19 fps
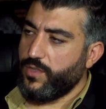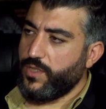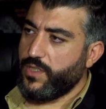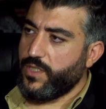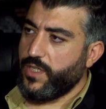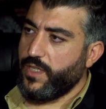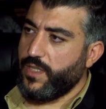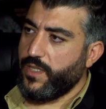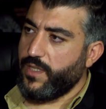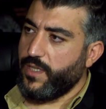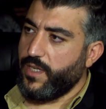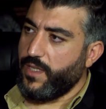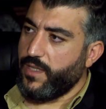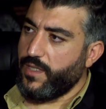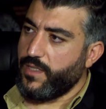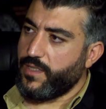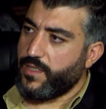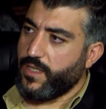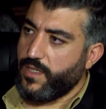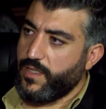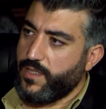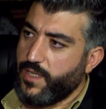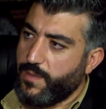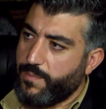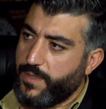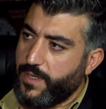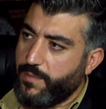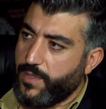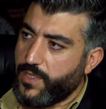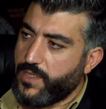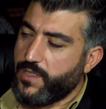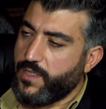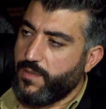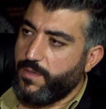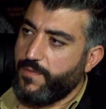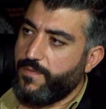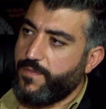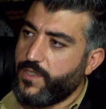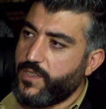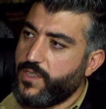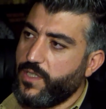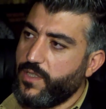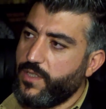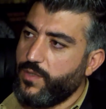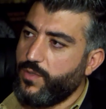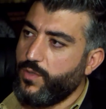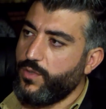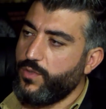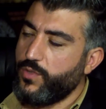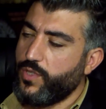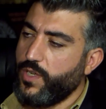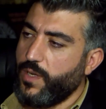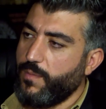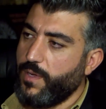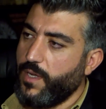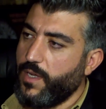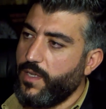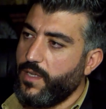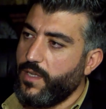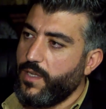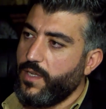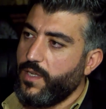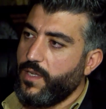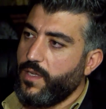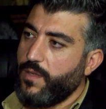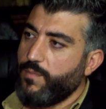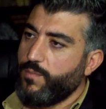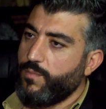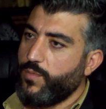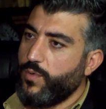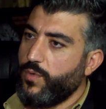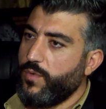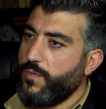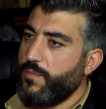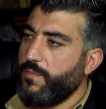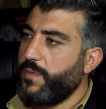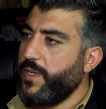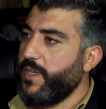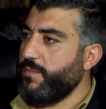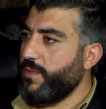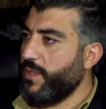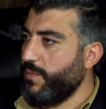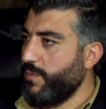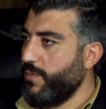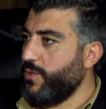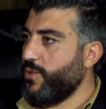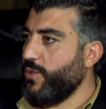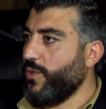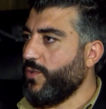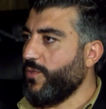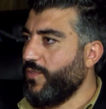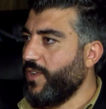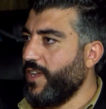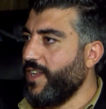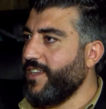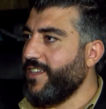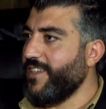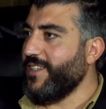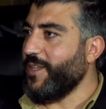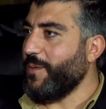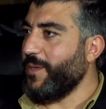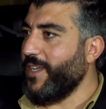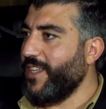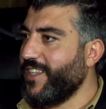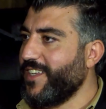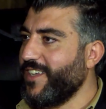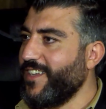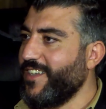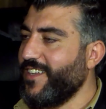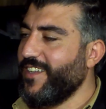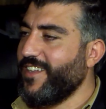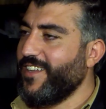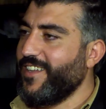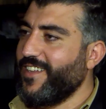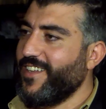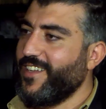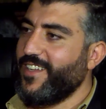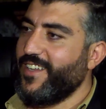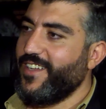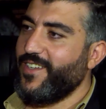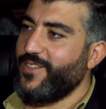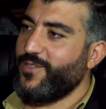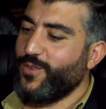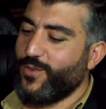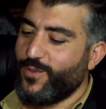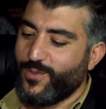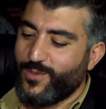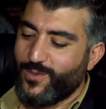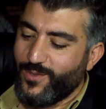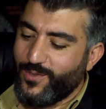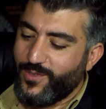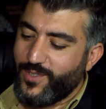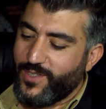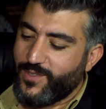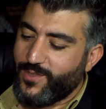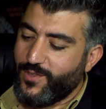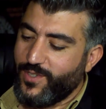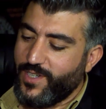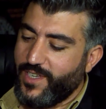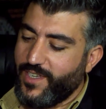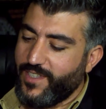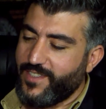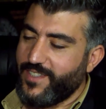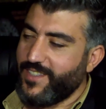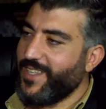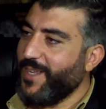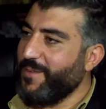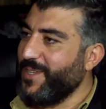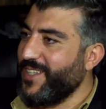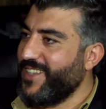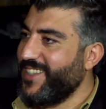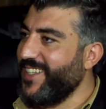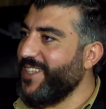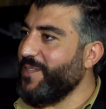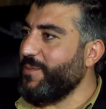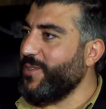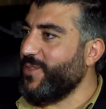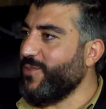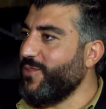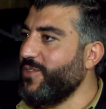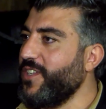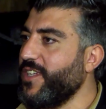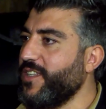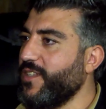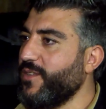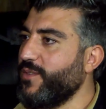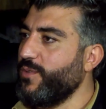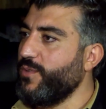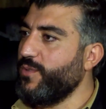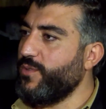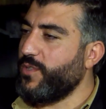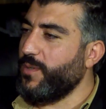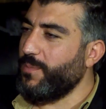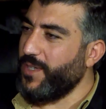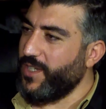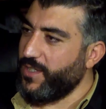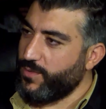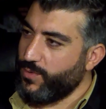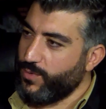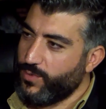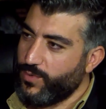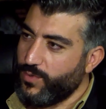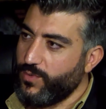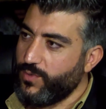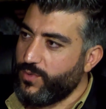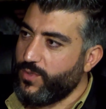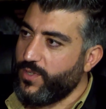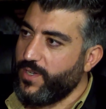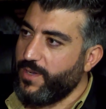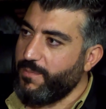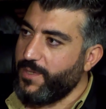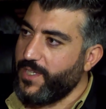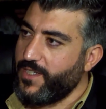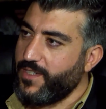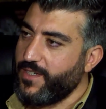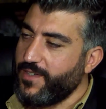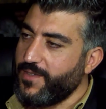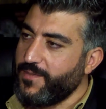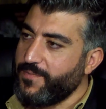önce şeye de değindiniz. Hani deprem aslında bir fırsata dönüştü ama evet. bu benim gibi birçok Vanlı'nın da belki e, çok uzunca süre sitem ettiği de bir konuya da dönüştü. Biraz uzun süren bir